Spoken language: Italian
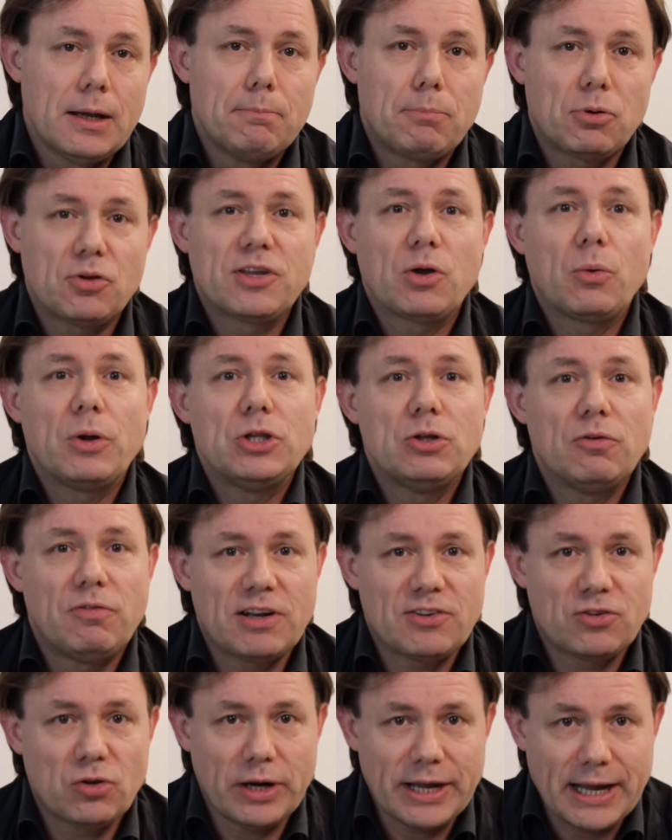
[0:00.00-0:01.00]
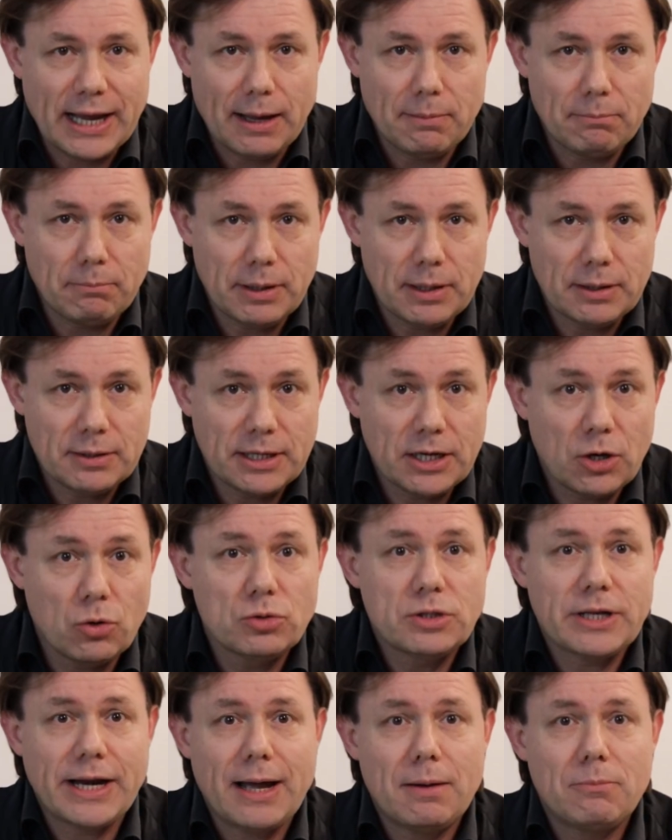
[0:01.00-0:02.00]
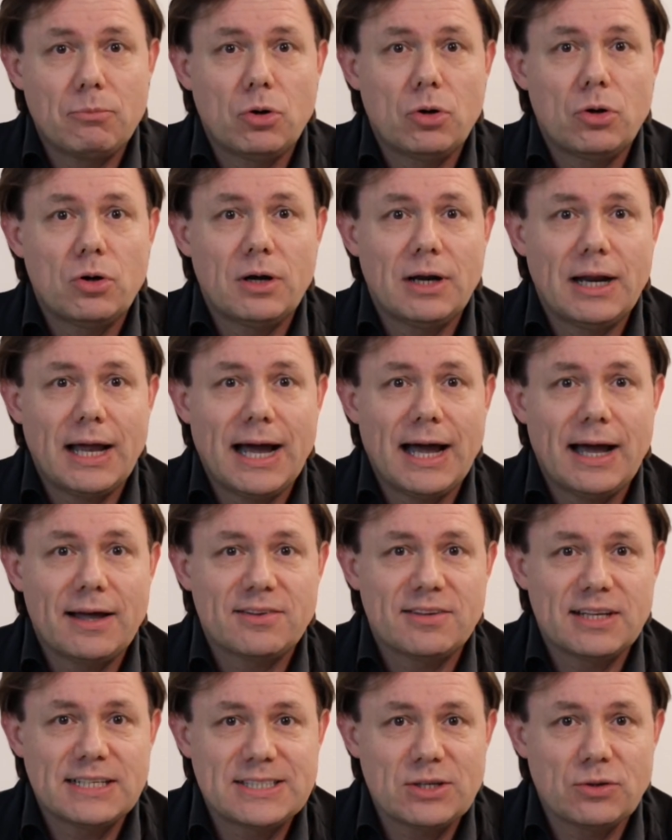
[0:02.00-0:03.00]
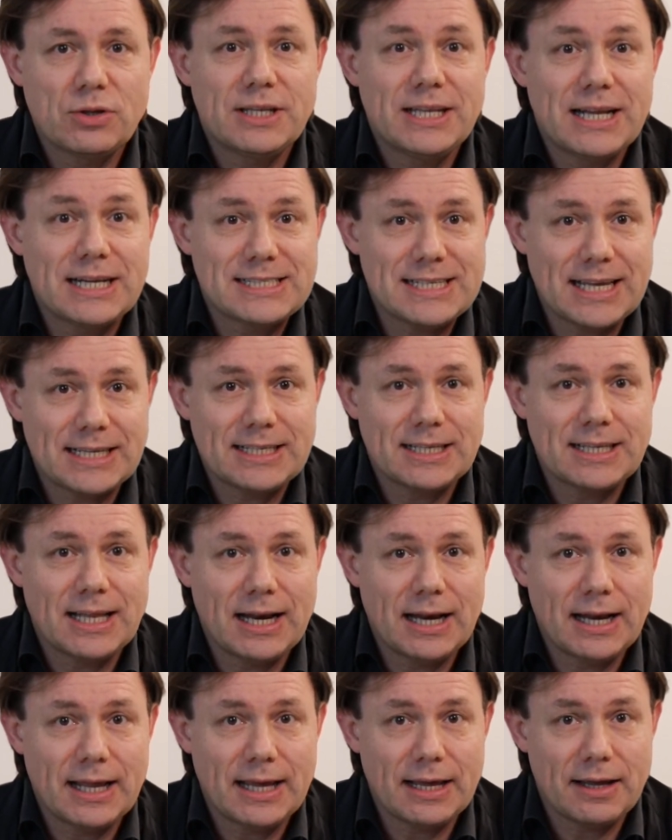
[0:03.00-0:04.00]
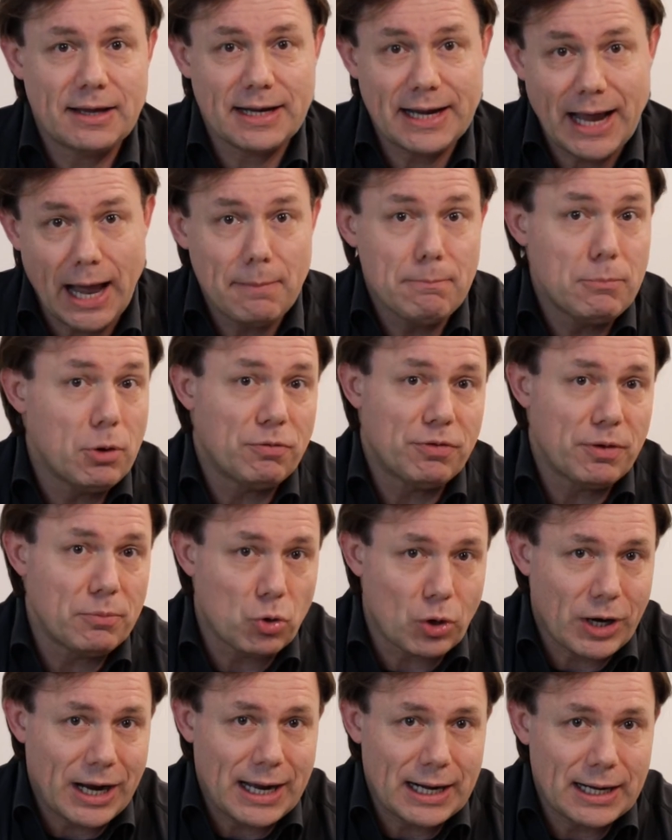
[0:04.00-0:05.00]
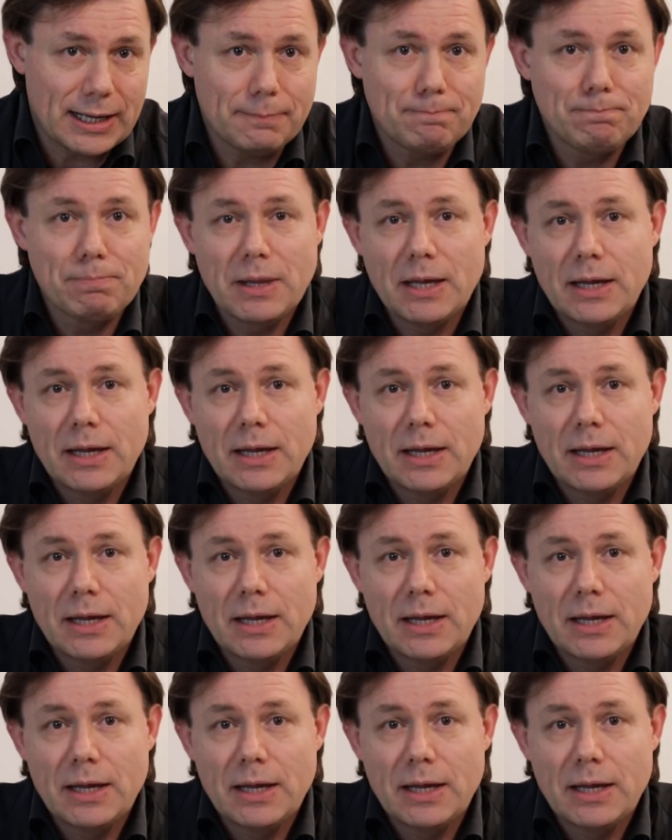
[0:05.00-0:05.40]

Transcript: Proseguendo verso le gambe incontriamo la sezione di alzata delle gambe o femorale